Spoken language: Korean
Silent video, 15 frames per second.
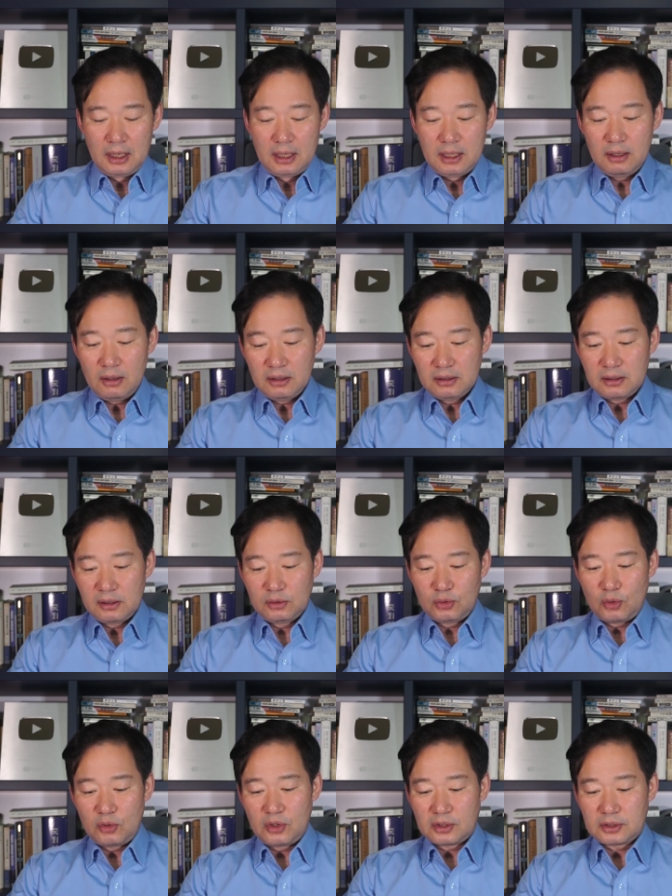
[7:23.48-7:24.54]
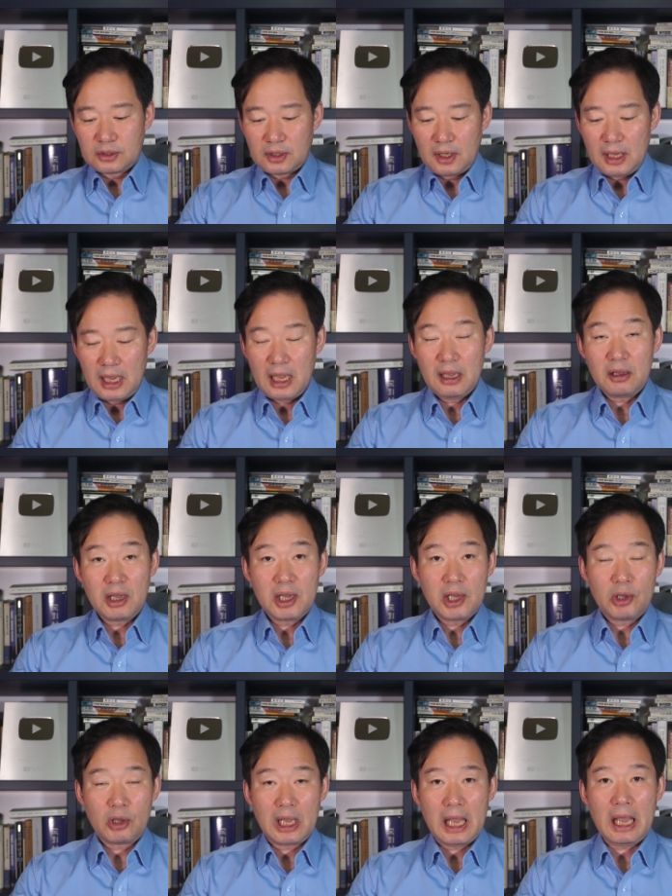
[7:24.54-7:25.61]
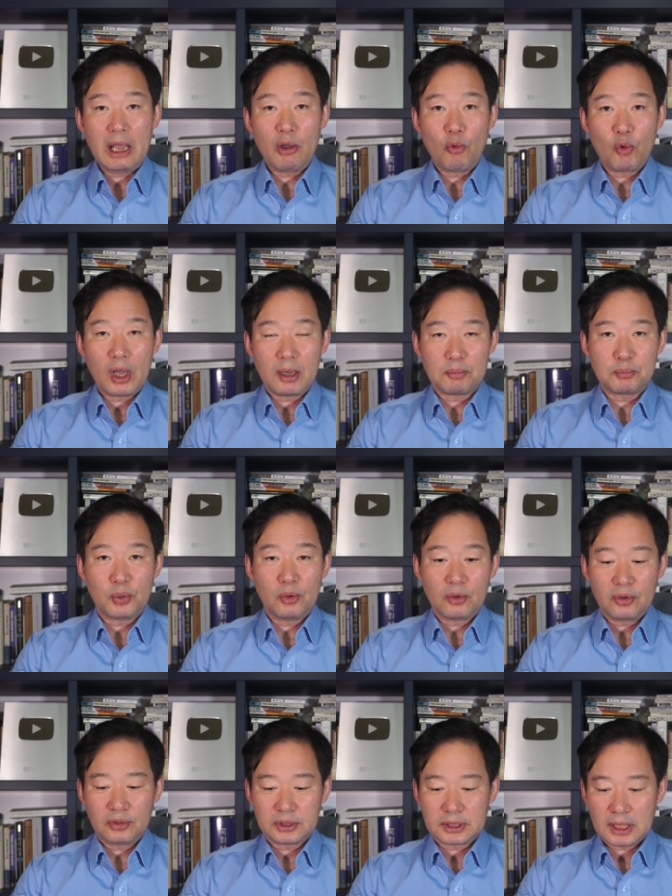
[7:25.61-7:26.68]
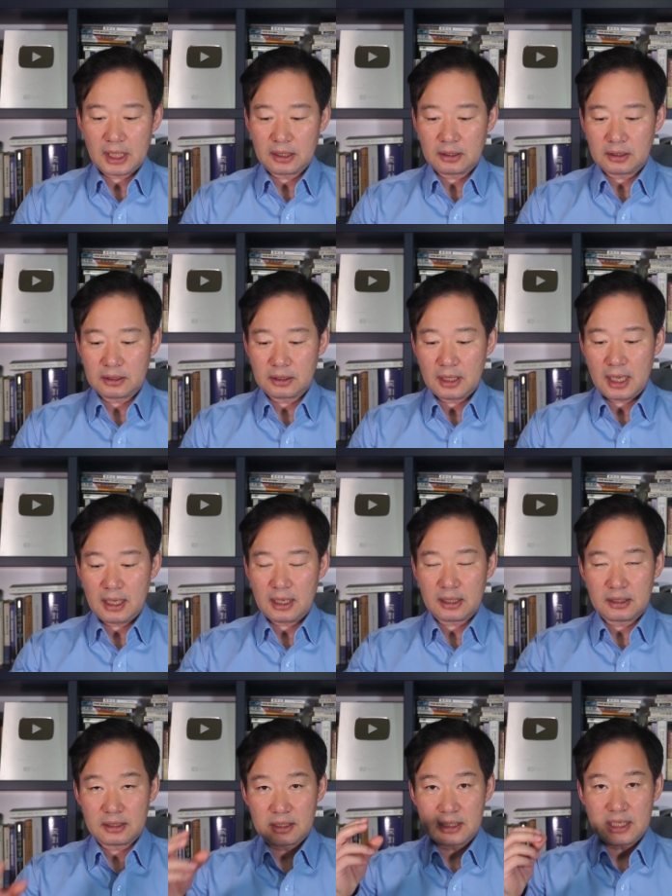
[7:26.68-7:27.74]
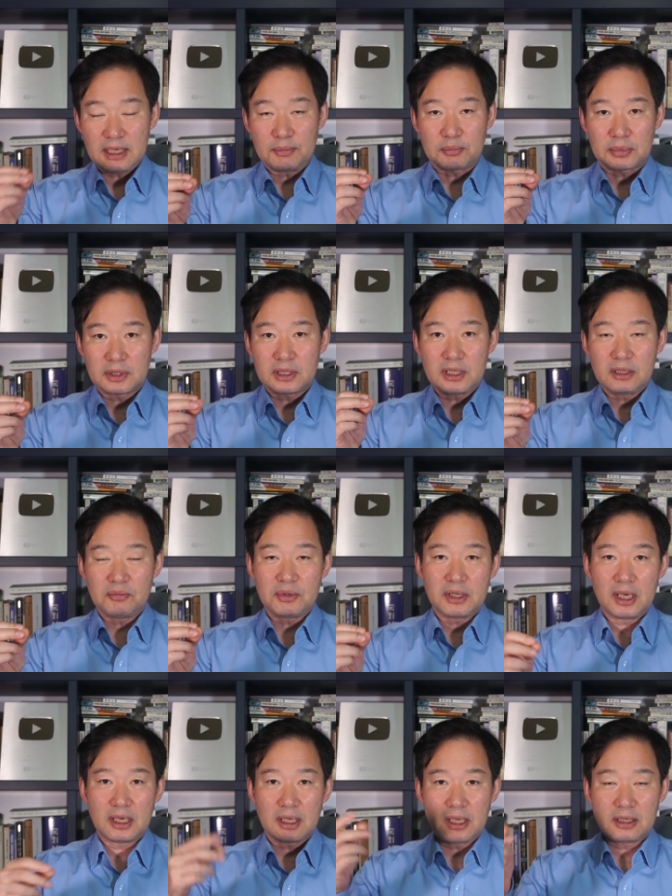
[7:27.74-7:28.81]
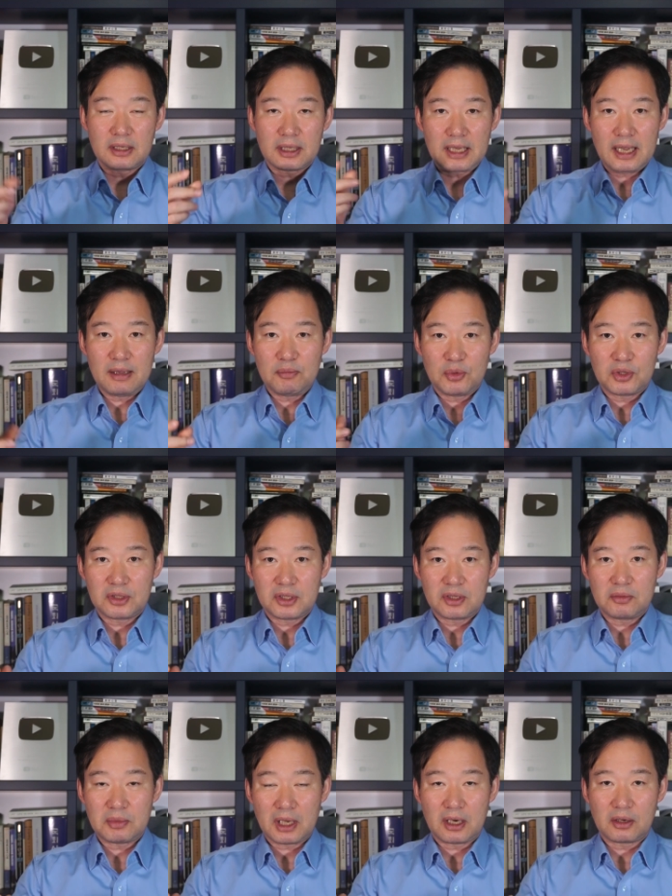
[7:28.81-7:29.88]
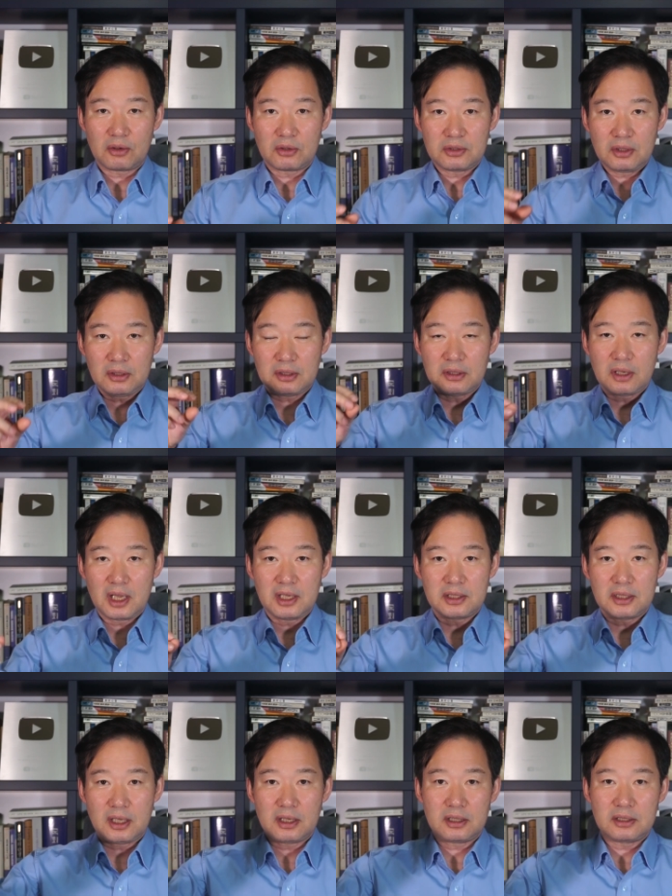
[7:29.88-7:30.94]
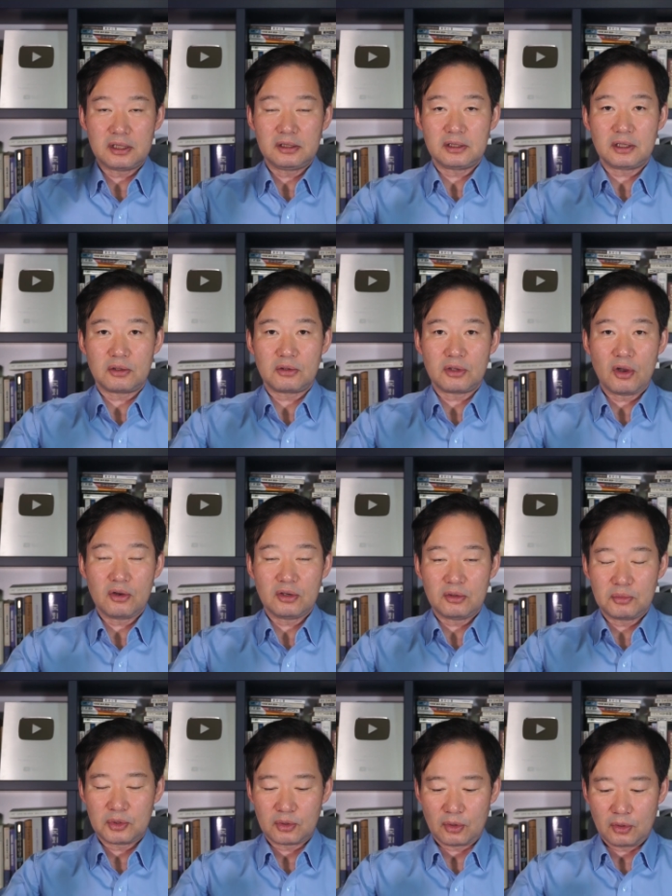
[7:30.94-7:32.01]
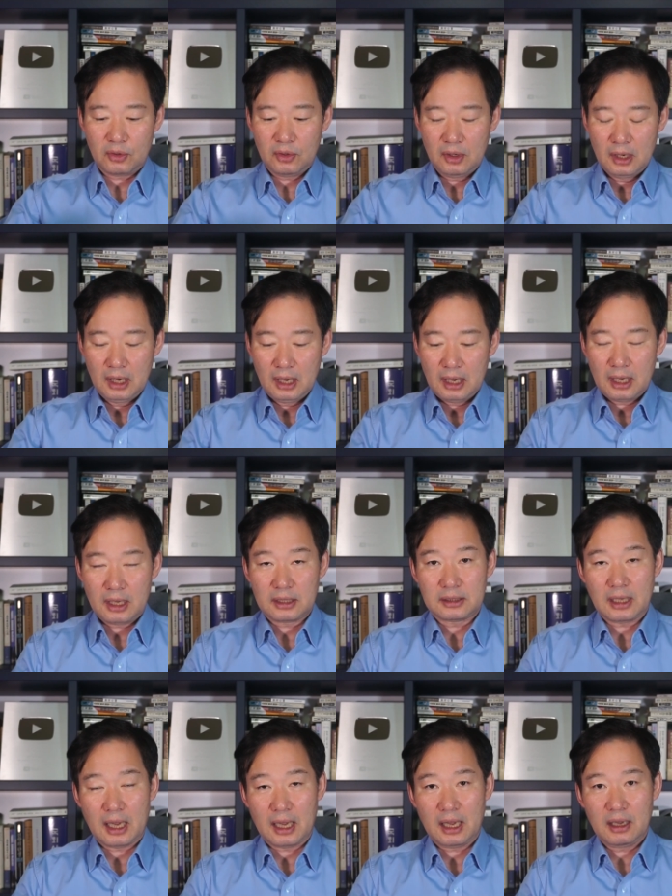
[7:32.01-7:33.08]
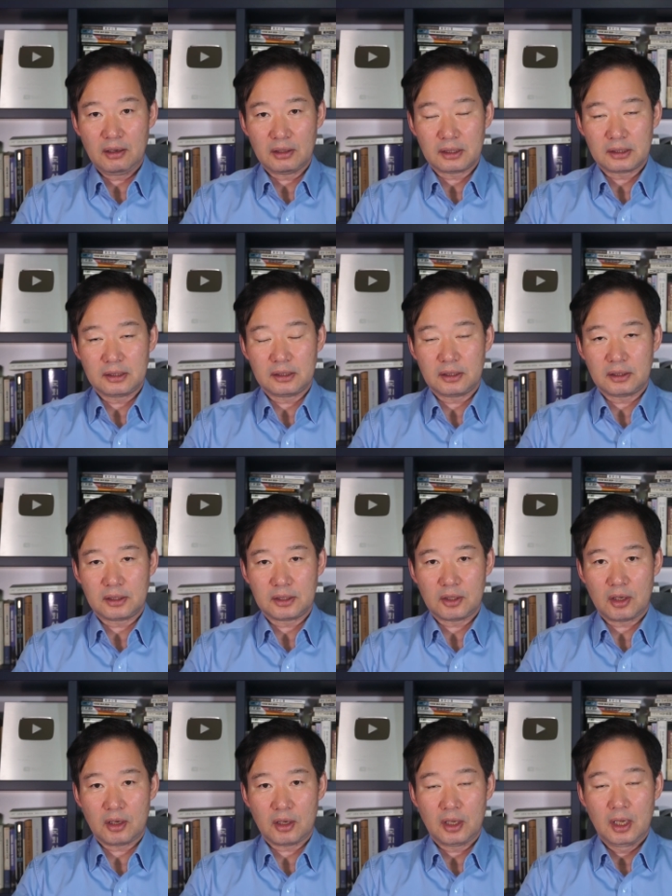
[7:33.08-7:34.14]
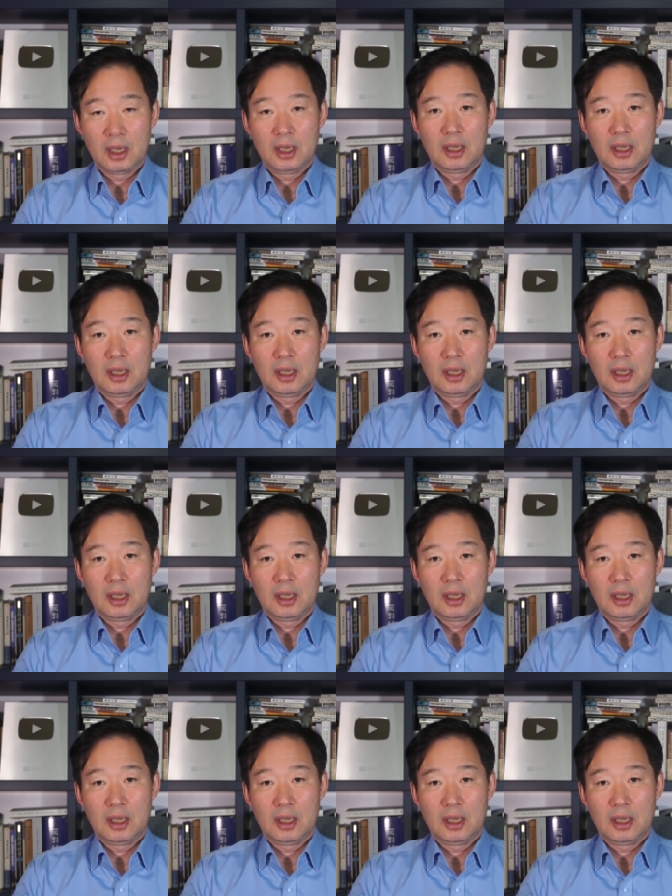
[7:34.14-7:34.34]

이런 글도 올렸어요. 해, 해외 포커 사이트에 그 칩, 칩이라는 게 그 게임 머니를 말한 거죠. 그게 이제 실제로 현금으로 아, 다그저